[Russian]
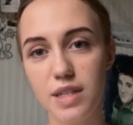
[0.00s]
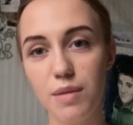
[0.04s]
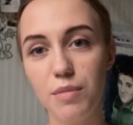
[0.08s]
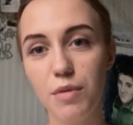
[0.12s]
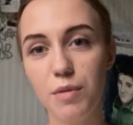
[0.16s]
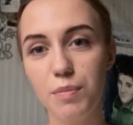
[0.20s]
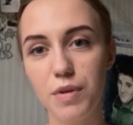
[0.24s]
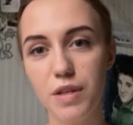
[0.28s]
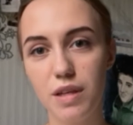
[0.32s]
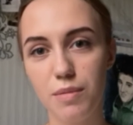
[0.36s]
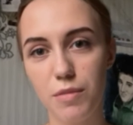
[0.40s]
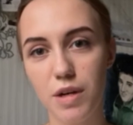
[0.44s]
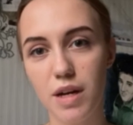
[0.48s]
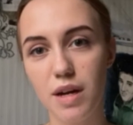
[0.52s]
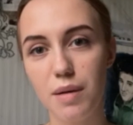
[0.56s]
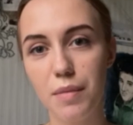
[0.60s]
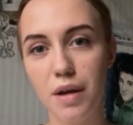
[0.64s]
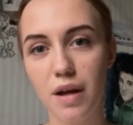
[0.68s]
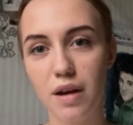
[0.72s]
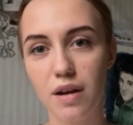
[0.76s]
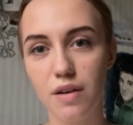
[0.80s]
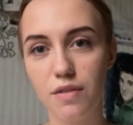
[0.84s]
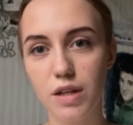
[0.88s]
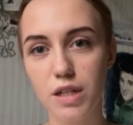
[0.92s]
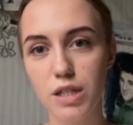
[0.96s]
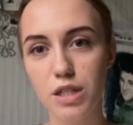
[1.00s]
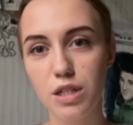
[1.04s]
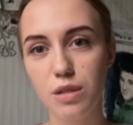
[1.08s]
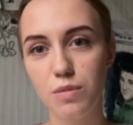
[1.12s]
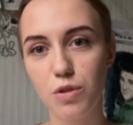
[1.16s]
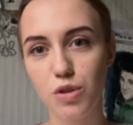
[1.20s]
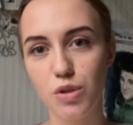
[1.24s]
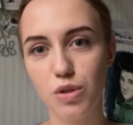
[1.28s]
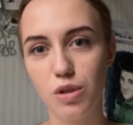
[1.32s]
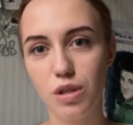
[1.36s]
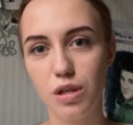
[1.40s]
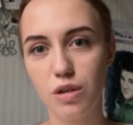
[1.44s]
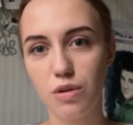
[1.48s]
мы понимаем, как важно
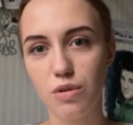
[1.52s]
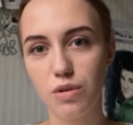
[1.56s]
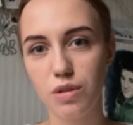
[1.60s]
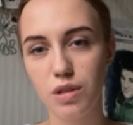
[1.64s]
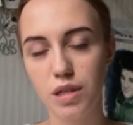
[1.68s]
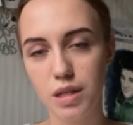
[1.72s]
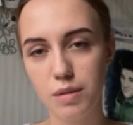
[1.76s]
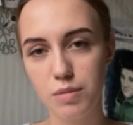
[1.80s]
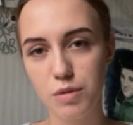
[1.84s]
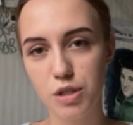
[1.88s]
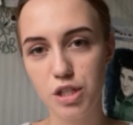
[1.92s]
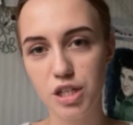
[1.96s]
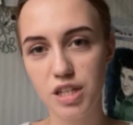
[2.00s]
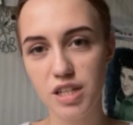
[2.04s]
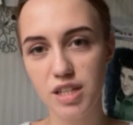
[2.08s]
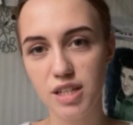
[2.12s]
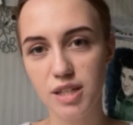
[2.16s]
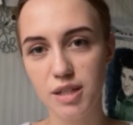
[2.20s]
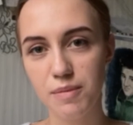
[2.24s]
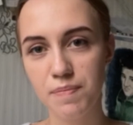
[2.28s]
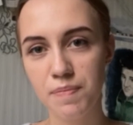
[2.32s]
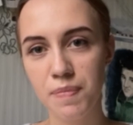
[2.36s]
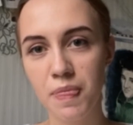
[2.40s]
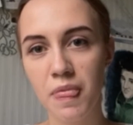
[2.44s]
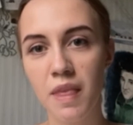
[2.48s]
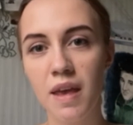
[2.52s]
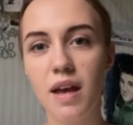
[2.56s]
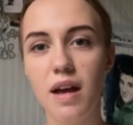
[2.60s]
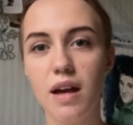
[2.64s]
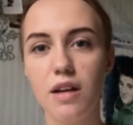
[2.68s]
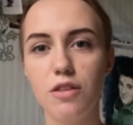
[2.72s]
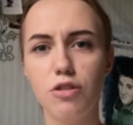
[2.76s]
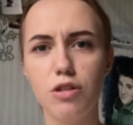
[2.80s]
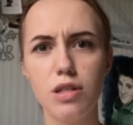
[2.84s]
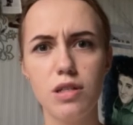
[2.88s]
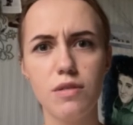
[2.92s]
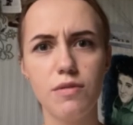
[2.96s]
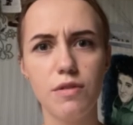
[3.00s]
международное общение.
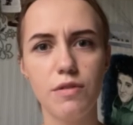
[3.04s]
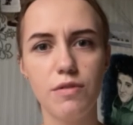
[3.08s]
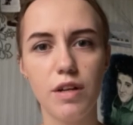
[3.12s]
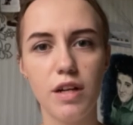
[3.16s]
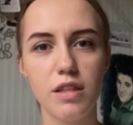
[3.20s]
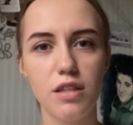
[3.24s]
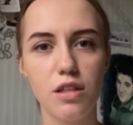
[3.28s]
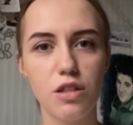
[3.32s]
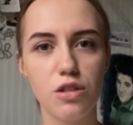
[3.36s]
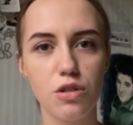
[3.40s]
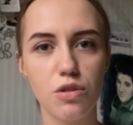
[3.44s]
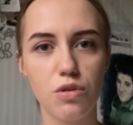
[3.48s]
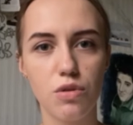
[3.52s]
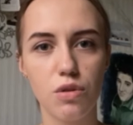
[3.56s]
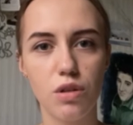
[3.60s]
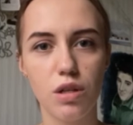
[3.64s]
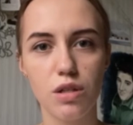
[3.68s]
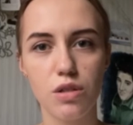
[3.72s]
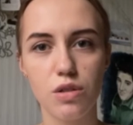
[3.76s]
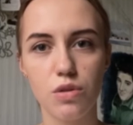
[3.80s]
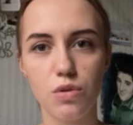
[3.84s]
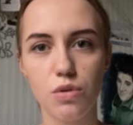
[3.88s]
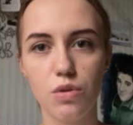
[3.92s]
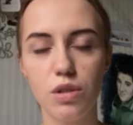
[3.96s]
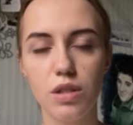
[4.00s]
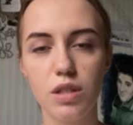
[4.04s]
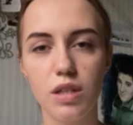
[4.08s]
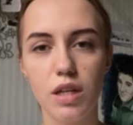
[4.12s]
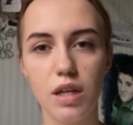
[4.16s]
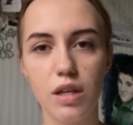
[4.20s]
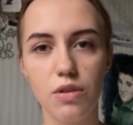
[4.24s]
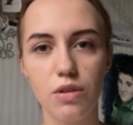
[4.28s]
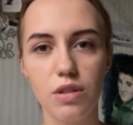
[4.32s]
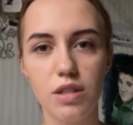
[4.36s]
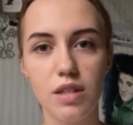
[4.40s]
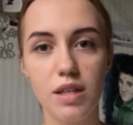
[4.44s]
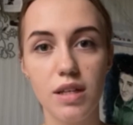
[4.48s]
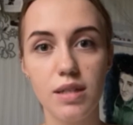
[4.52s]
Оно развивает наш кругозор,
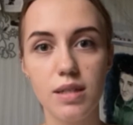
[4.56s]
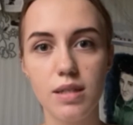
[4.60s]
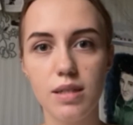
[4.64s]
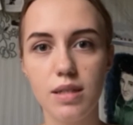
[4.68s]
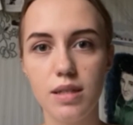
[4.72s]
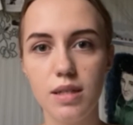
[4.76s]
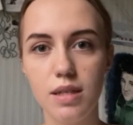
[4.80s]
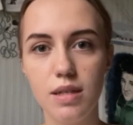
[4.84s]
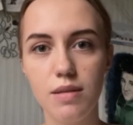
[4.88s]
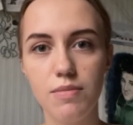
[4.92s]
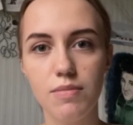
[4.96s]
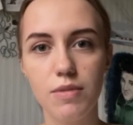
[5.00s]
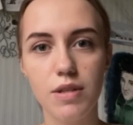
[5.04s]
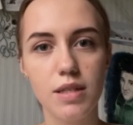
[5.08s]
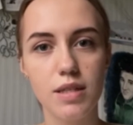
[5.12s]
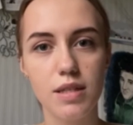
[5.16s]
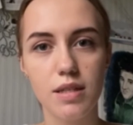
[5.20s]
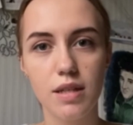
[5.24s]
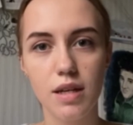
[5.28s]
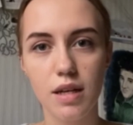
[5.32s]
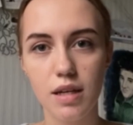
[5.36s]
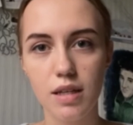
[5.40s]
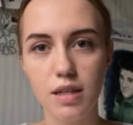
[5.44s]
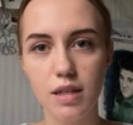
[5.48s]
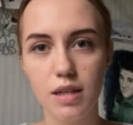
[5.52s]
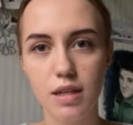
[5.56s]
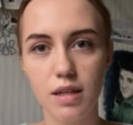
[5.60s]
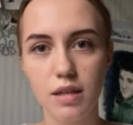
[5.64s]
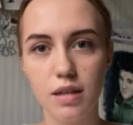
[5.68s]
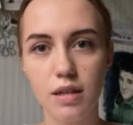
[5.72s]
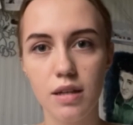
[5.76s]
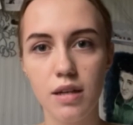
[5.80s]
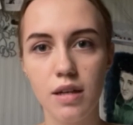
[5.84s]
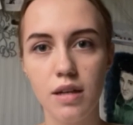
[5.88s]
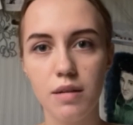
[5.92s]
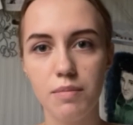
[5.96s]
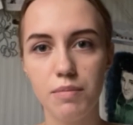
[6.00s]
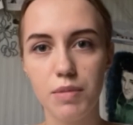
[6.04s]
дает неоценимые знания,
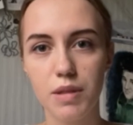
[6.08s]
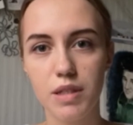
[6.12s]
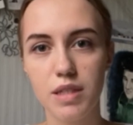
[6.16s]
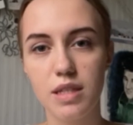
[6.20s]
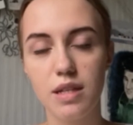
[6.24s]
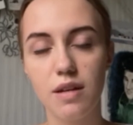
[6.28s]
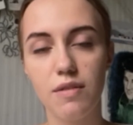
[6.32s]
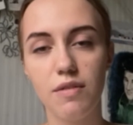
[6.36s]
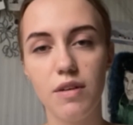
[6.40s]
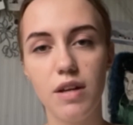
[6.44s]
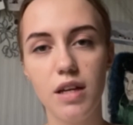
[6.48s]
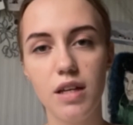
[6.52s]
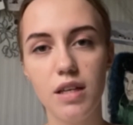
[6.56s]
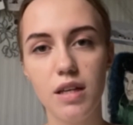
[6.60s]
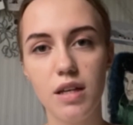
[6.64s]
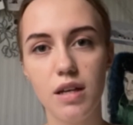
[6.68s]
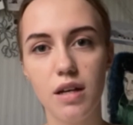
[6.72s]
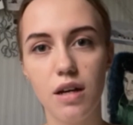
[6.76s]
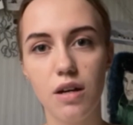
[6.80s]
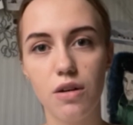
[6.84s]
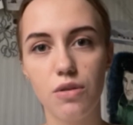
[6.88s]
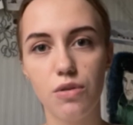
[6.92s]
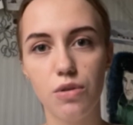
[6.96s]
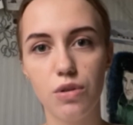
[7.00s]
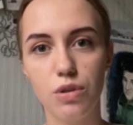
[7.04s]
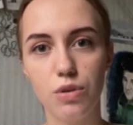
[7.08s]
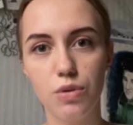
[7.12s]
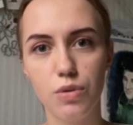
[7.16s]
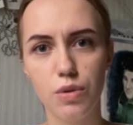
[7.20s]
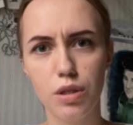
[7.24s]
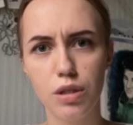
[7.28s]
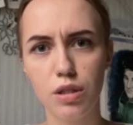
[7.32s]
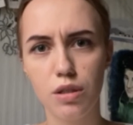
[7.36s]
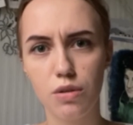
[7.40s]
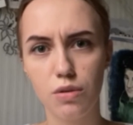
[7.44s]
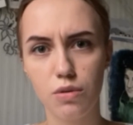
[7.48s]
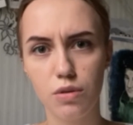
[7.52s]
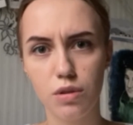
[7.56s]
представления о культуре
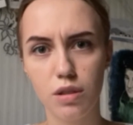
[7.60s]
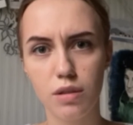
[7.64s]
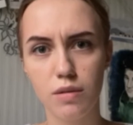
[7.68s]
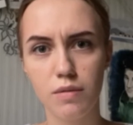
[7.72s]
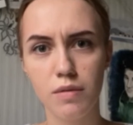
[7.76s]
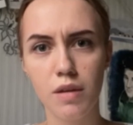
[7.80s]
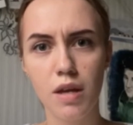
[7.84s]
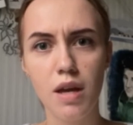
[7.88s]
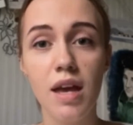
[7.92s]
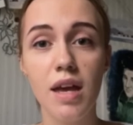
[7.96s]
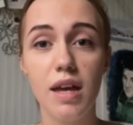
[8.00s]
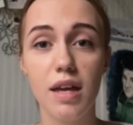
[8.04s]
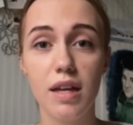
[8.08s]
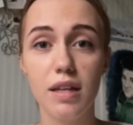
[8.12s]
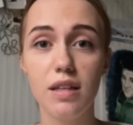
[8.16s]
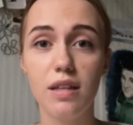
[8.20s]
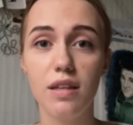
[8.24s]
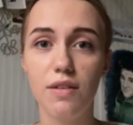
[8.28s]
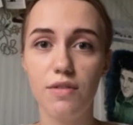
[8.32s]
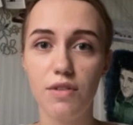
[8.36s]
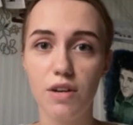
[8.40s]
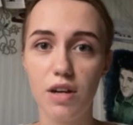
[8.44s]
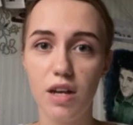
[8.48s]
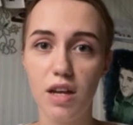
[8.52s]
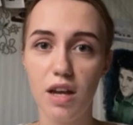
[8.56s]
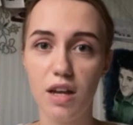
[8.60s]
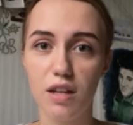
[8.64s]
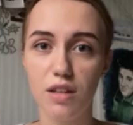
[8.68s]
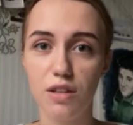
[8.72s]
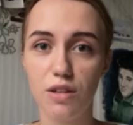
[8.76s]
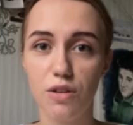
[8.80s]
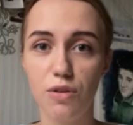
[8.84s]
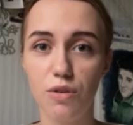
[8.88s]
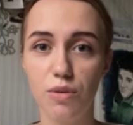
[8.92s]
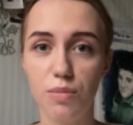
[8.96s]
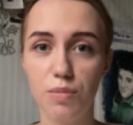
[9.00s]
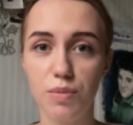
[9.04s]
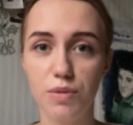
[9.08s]
народа. Это невероятный
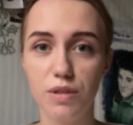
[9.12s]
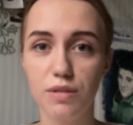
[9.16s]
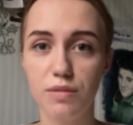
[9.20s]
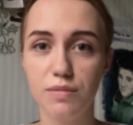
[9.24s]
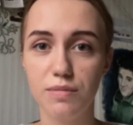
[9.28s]
опыт.